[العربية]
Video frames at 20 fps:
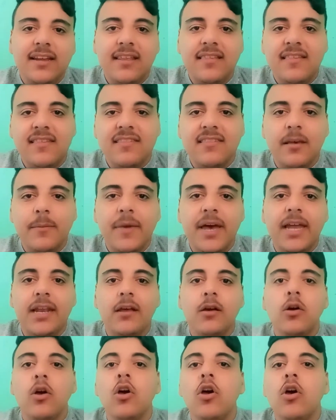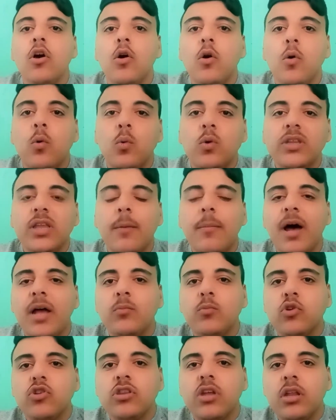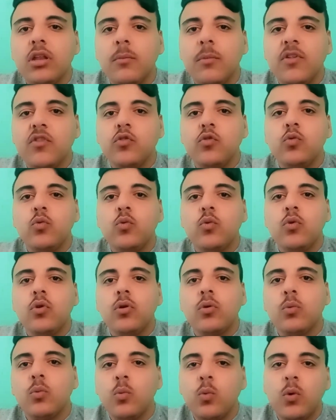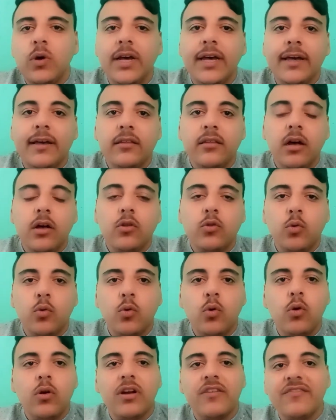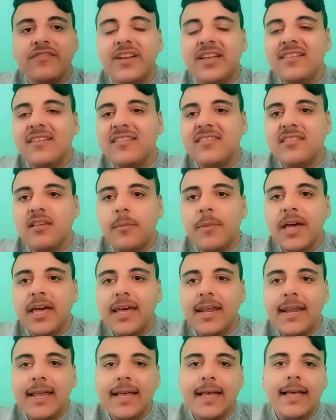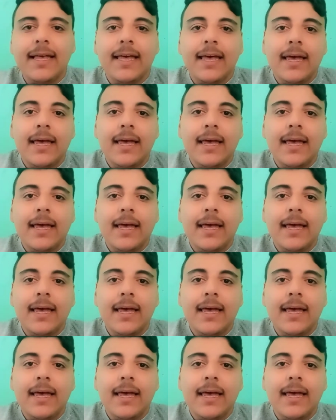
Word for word: لنادي الزمالك وطبعا مرتضى منصور وإدارة الكورة في نادي الزمالك